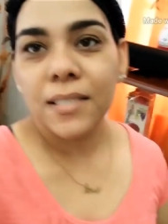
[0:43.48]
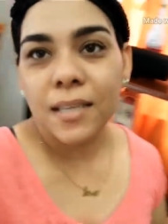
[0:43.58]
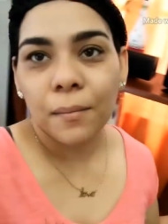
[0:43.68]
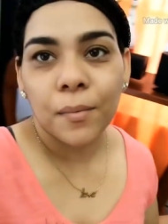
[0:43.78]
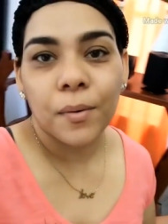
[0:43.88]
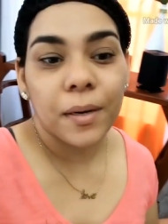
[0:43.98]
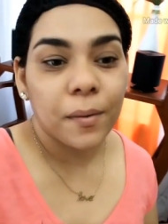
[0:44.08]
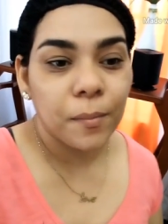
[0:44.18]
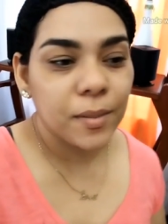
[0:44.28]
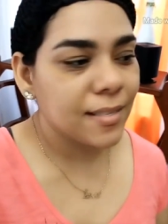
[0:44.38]
mis amores,
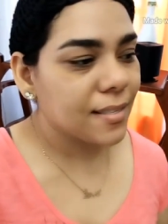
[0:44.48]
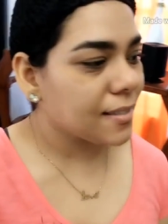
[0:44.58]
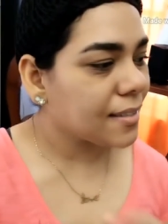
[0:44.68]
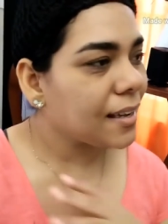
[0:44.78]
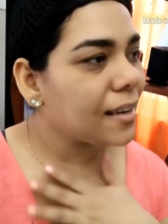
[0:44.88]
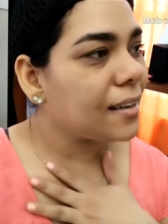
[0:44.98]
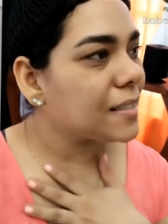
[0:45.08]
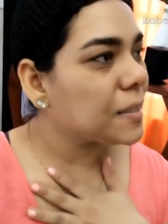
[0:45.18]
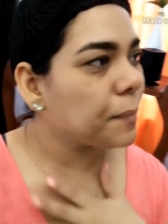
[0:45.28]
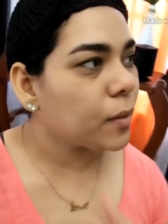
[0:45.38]
¿cómo
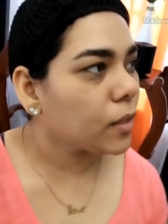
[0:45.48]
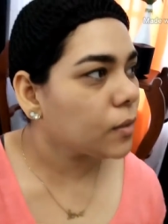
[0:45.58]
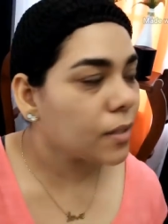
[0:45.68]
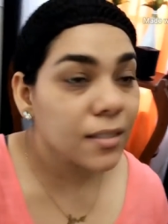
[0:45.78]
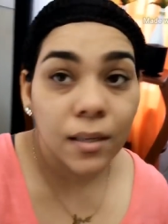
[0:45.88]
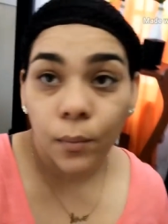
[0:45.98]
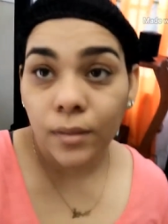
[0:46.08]
están? Espero que todas se